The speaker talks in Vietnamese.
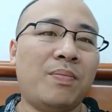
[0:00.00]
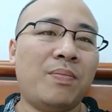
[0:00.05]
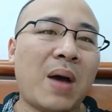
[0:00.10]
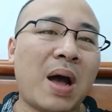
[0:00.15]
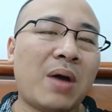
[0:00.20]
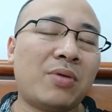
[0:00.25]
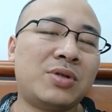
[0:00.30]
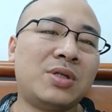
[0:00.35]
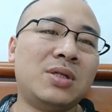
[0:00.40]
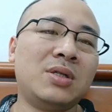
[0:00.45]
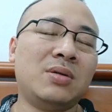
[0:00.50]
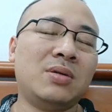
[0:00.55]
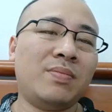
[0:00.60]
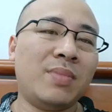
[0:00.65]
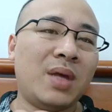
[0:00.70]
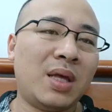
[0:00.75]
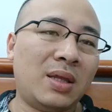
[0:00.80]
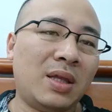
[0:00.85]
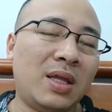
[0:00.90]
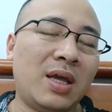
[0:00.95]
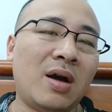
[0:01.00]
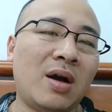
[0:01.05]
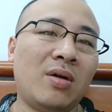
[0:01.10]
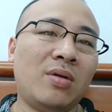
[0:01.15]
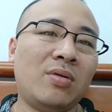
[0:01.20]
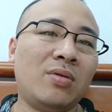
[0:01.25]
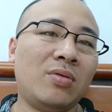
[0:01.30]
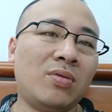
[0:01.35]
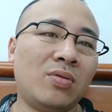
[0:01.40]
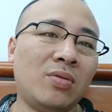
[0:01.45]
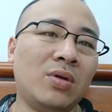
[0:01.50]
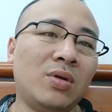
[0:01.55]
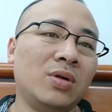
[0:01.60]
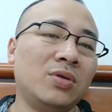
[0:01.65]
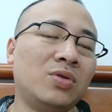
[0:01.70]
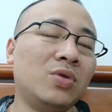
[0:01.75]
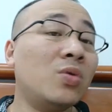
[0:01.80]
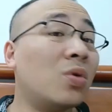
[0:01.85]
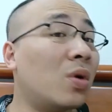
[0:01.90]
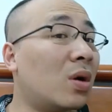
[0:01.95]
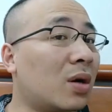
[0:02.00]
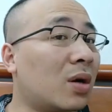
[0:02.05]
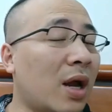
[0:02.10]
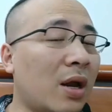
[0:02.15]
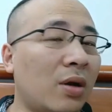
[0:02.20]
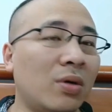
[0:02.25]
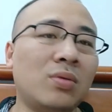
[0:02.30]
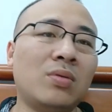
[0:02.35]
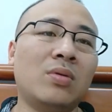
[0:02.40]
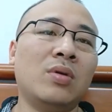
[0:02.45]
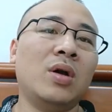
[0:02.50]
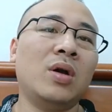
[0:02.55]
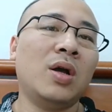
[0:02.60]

bao tử miên théo của Trung Quốc đại lục,